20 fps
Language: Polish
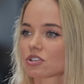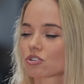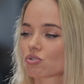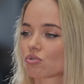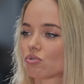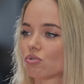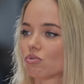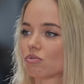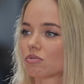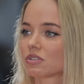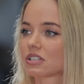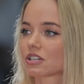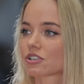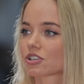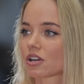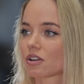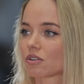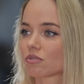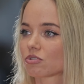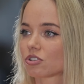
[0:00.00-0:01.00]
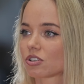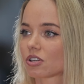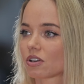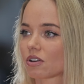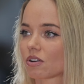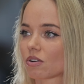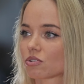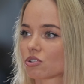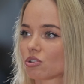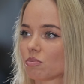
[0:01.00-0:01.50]
ze szkół, zdarzają
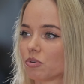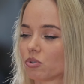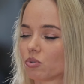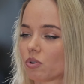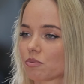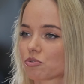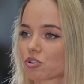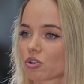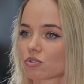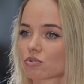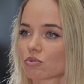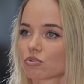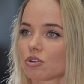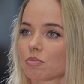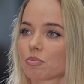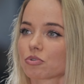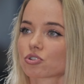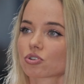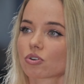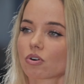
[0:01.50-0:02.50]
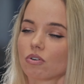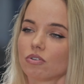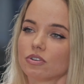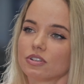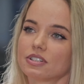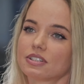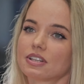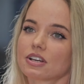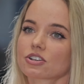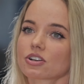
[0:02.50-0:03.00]
się osoby, które przychodzą się
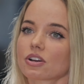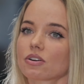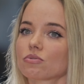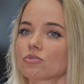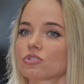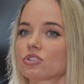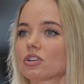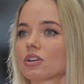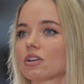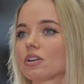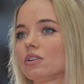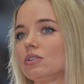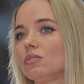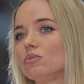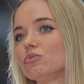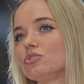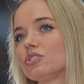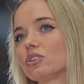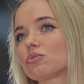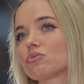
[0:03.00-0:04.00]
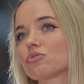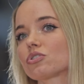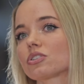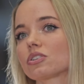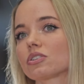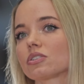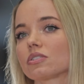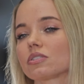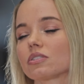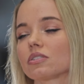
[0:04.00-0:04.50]
podszkolić, zdarzają się ludzie,
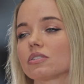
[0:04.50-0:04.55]
którzy